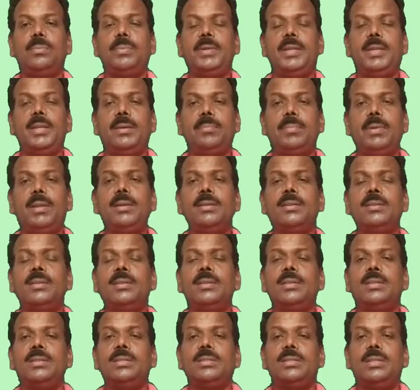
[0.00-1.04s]
அப்படின்னு நம்பலாம்
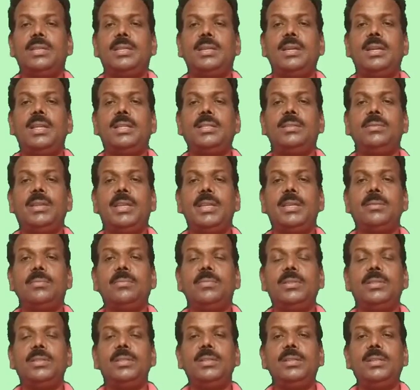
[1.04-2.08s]
ஸோ அதனால் அது
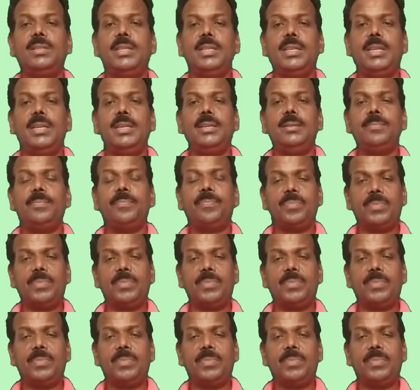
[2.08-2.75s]
வரைக்கும் வந்து நீங்கள்